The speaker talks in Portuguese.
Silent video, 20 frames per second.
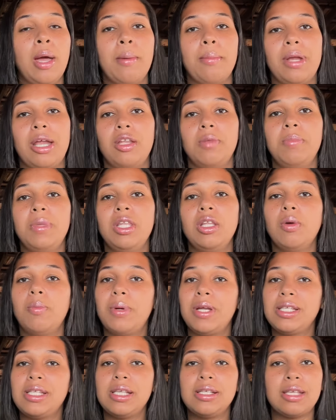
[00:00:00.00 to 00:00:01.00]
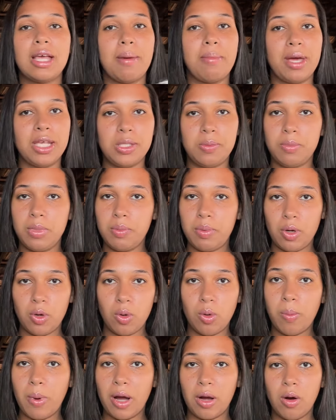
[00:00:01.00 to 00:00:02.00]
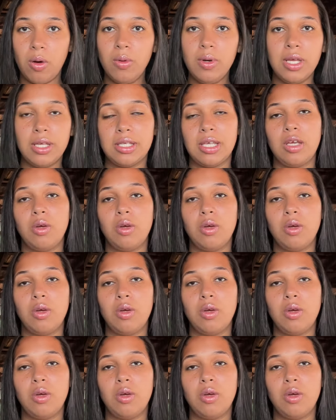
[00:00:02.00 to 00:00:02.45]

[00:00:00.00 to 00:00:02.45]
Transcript: pra mim não precisar mais me preocupar com isso.